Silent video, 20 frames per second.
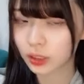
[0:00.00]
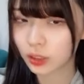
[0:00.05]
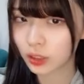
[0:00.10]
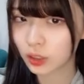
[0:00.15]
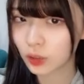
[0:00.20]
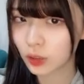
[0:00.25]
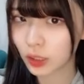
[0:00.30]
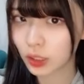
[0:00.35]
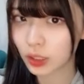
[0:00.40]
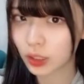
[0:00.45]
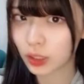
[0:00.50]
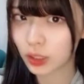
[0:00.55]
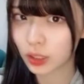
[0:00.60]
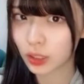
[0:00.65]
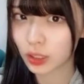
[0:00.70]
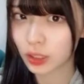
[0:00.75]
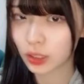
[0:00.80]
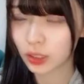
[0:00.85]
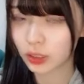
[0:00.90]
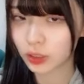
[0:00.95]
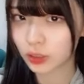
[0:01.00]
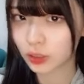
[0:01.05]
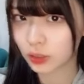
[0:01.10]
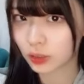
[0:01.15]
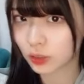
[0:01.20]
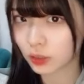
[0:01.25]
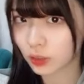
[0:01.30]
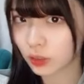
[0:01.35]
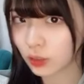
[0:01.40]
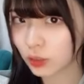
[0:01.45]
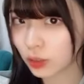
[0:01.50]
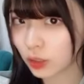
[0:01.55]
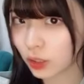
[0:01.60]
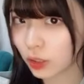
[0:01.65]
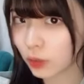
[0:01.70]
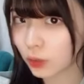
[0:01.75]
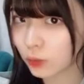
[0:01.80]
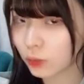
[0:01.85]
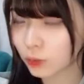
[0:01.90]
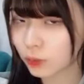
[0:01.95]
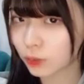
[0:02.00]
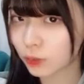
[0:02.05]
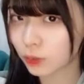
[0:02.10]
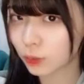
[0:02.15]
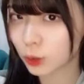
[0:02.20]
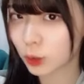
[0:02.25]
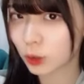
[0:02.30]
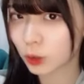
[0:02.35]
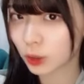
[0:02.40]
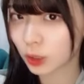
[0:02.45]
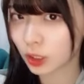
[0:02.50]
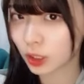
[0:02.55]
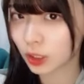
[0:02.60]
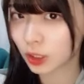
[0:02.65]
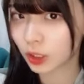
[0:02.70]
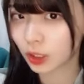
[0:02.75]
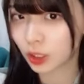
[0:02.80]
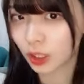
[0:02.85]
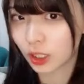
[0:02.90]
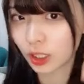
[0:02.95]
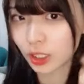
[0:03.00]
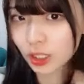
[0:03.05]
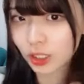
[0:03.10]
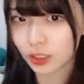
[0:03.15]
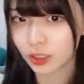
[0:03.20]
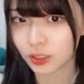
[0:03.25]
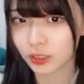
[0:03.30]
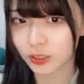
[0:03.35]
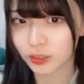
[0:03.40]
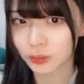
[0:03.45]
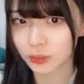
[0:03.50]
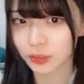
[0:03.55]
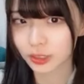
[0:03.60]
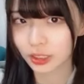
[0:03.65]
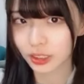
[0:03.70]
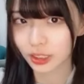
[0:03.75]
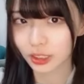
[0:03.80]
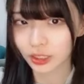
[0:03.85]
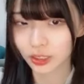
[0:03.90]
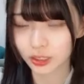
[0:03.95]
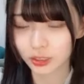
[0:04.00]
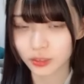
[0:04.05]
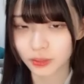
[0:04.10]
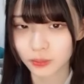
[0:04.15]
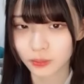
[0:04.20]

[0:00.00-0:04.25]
風呂から出られなくなるそうだよ風呂から出られなくなりますから